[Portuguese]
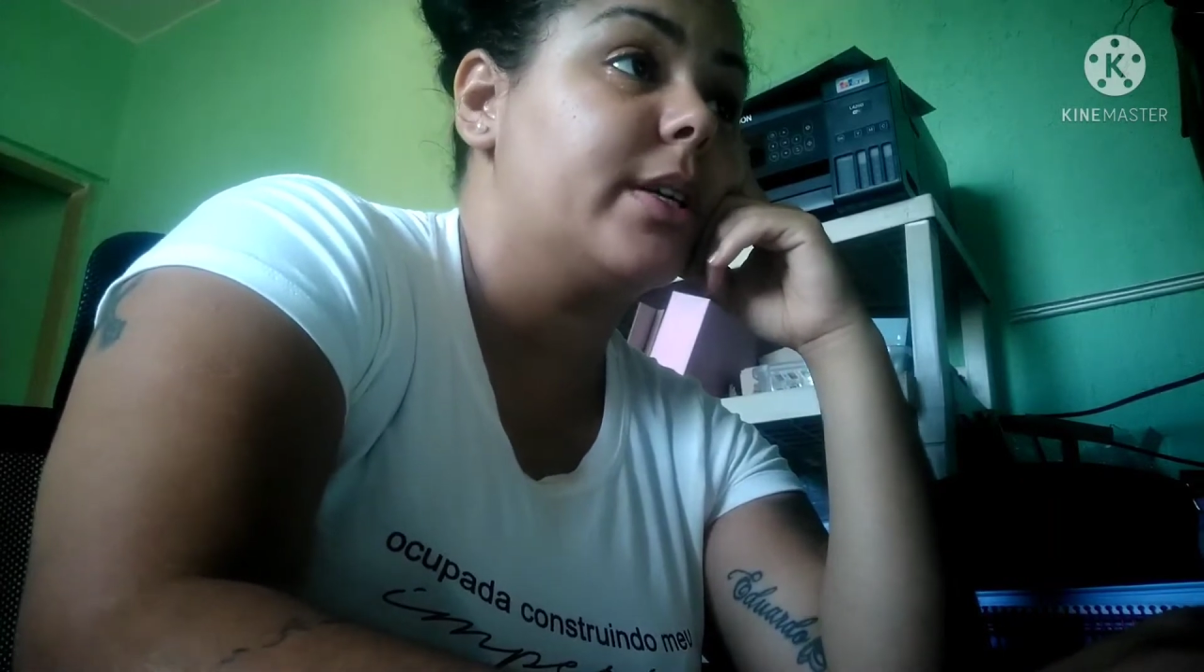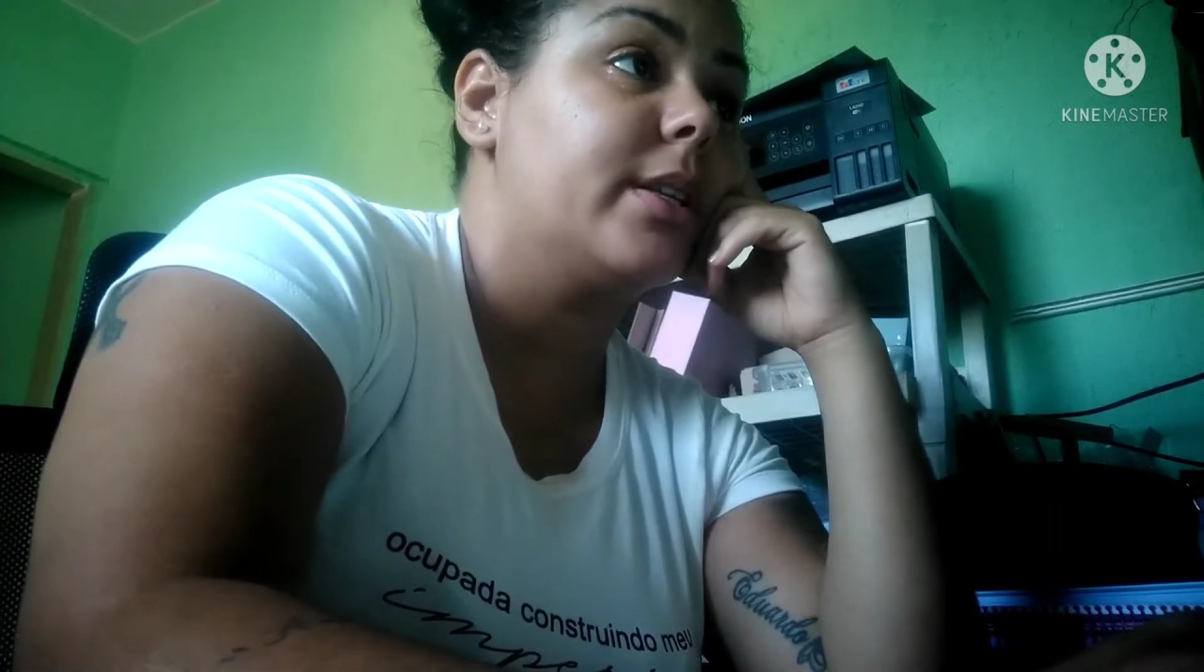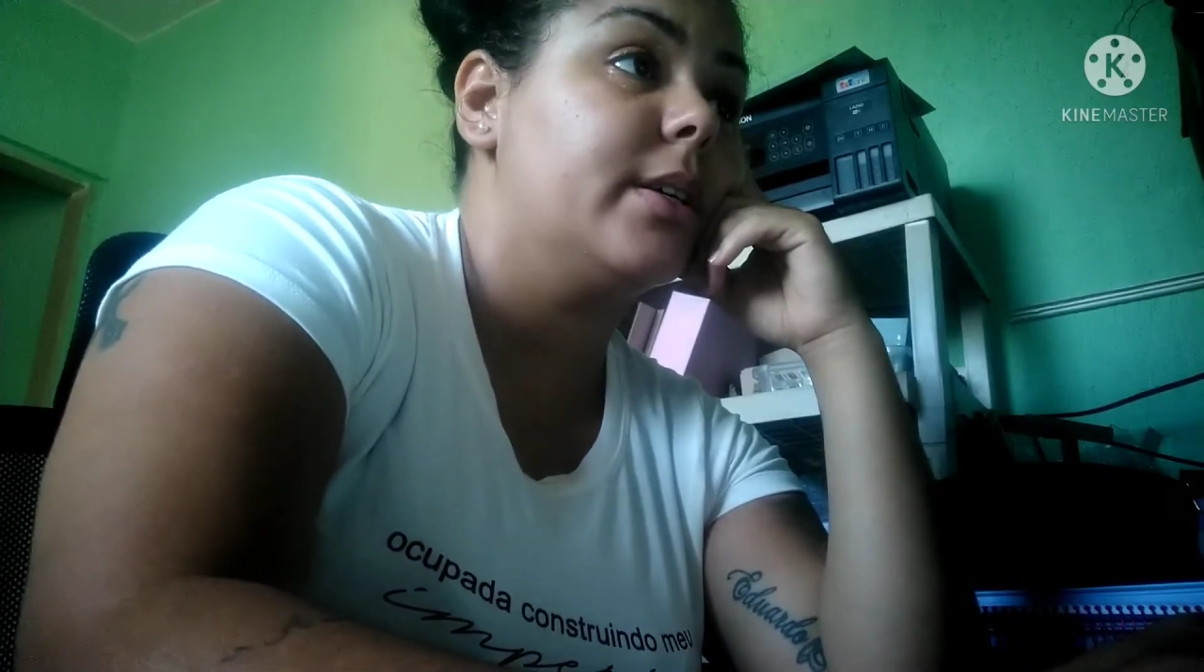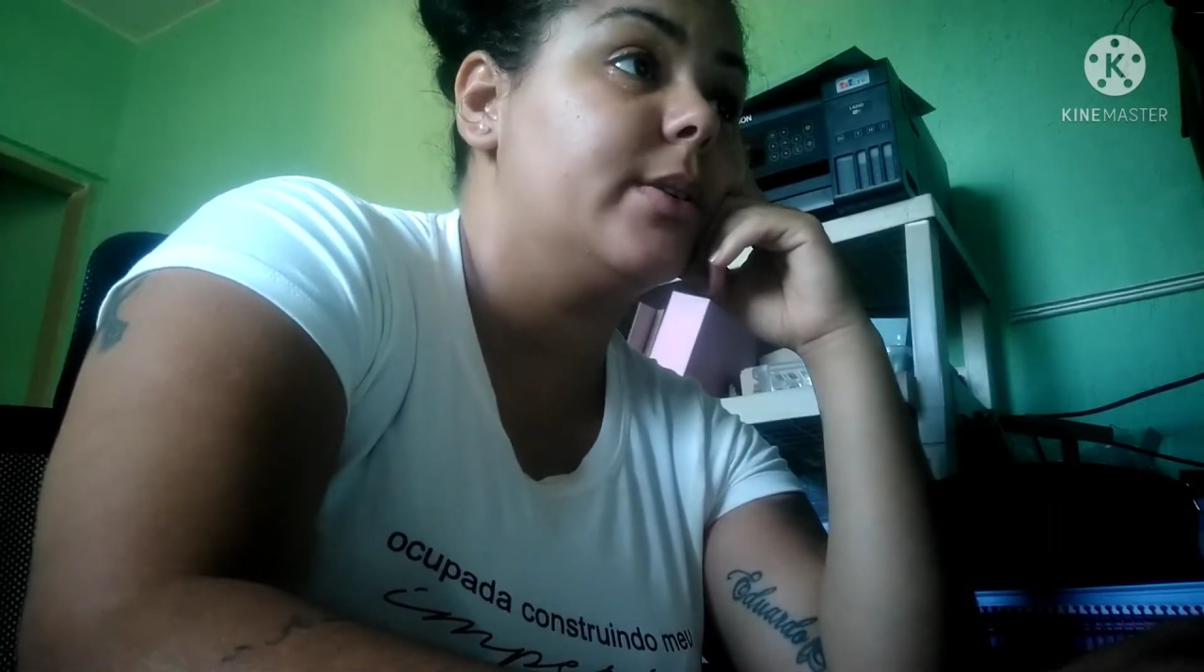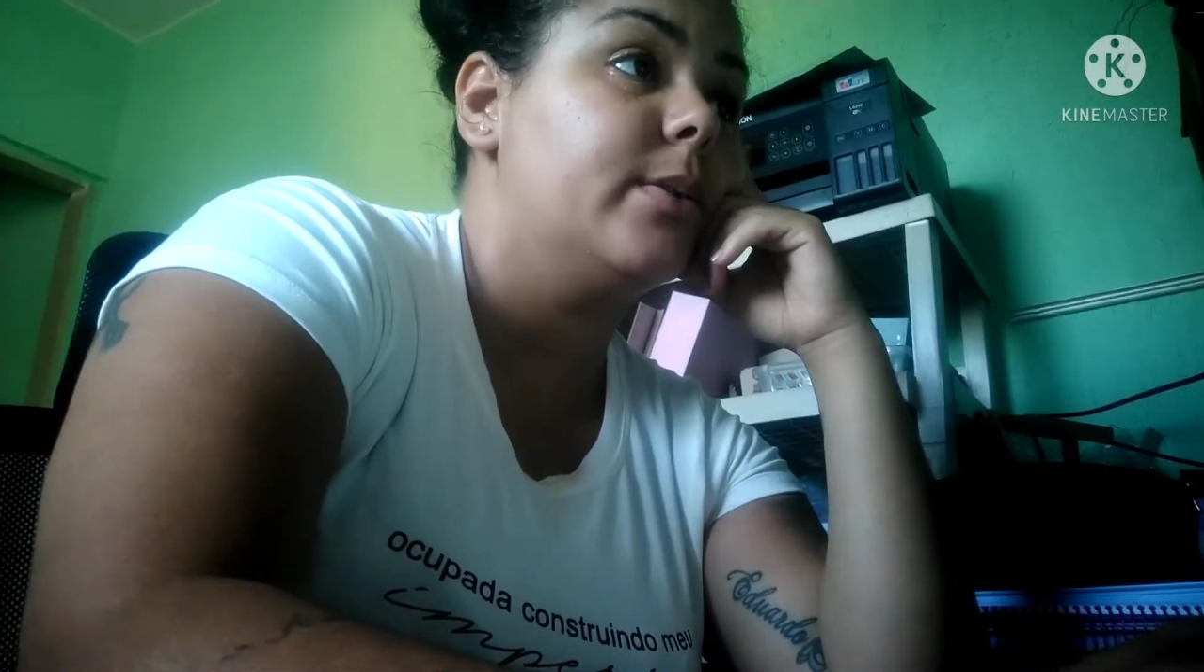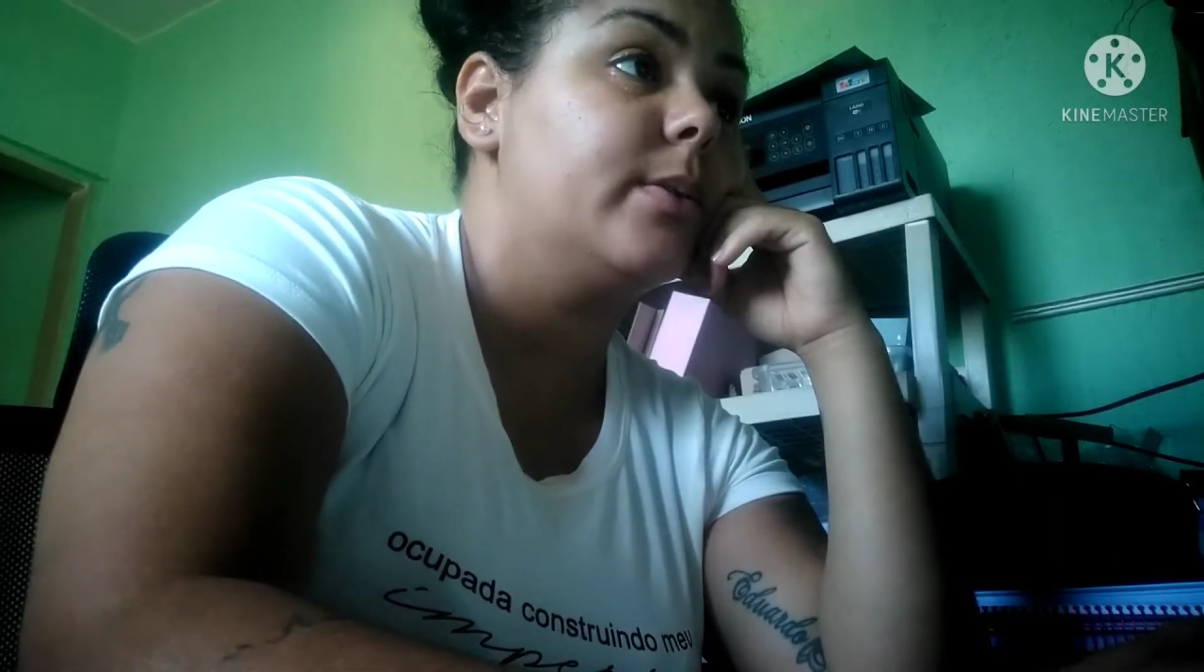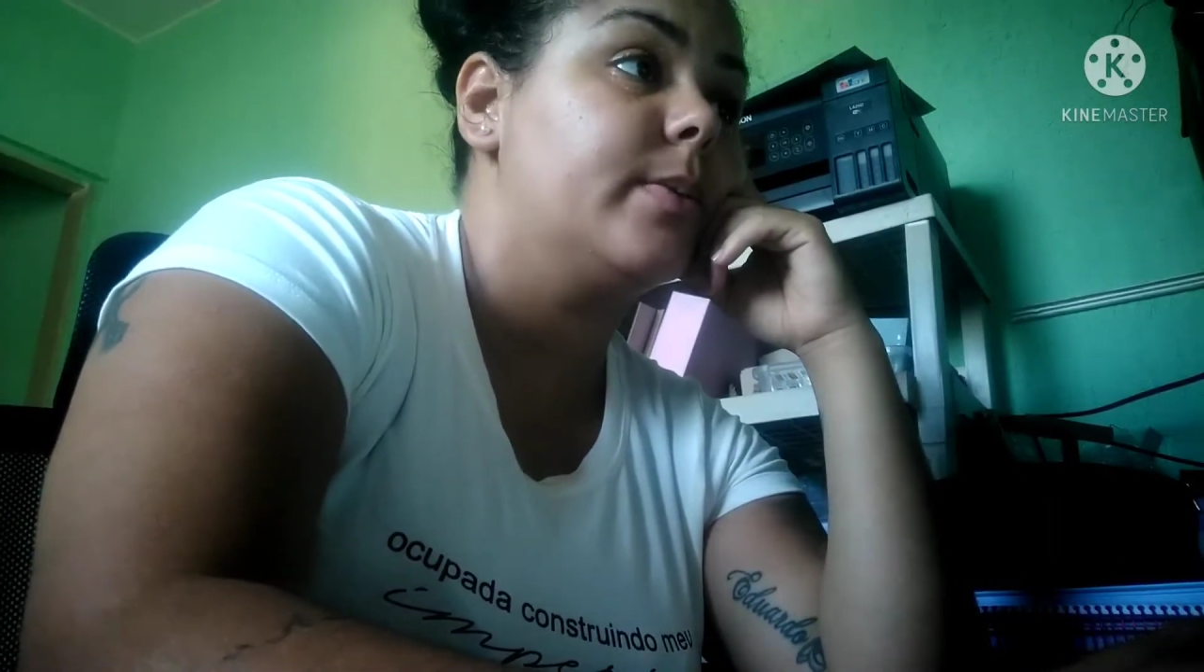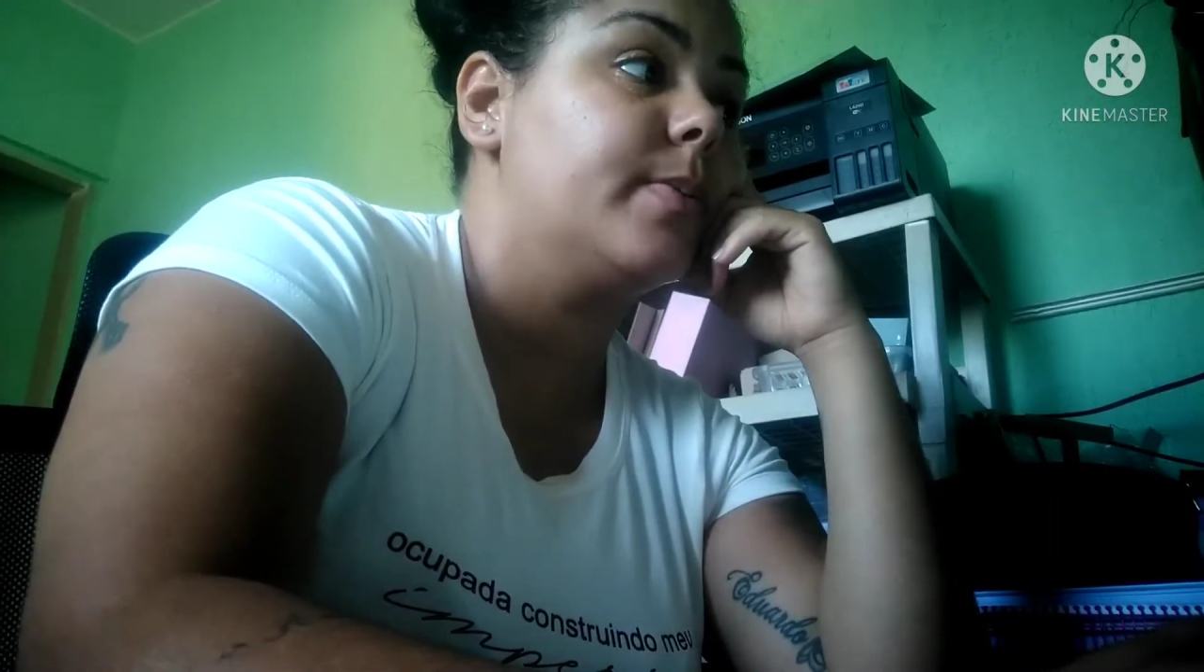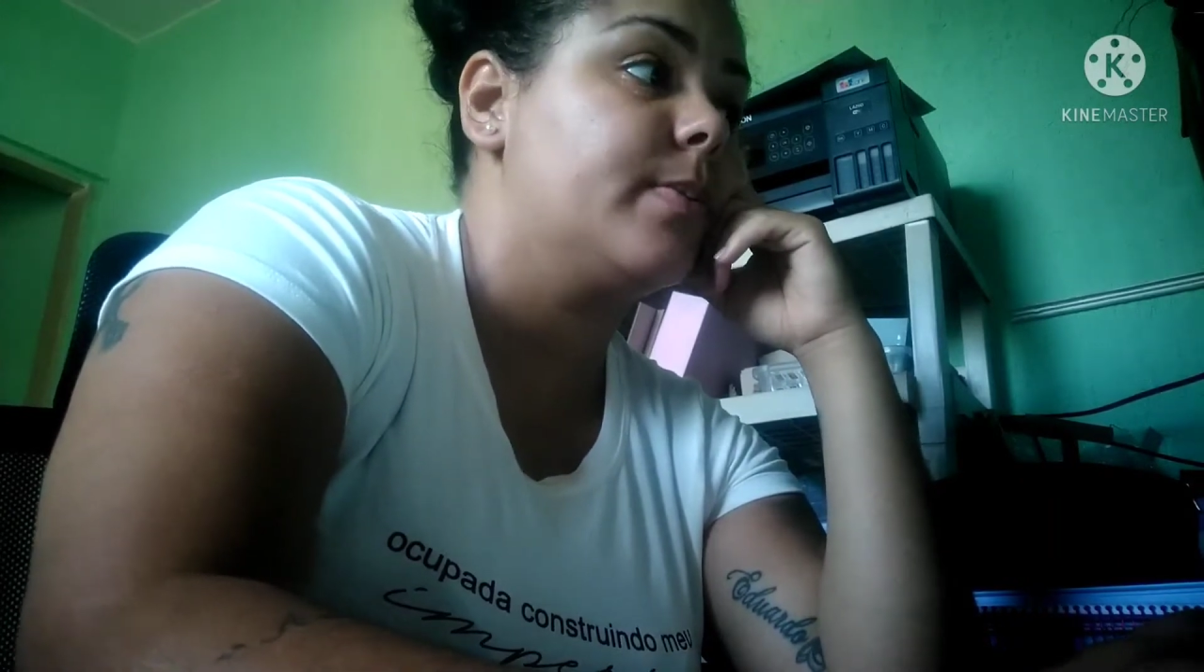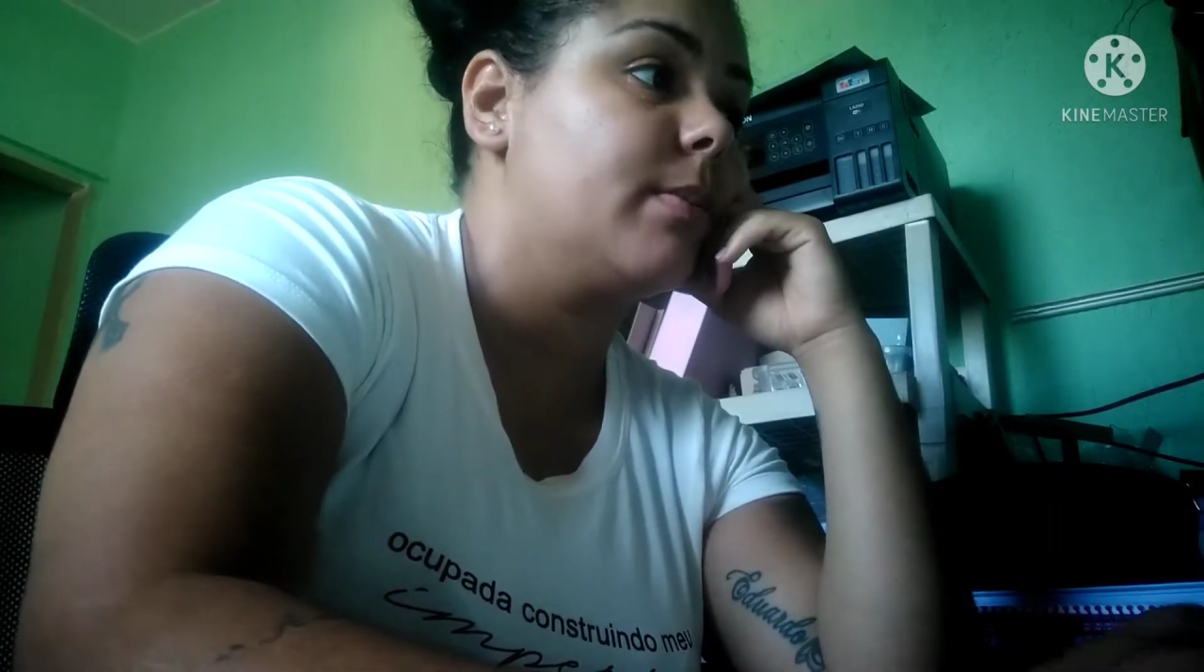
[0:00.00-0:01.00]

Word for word: então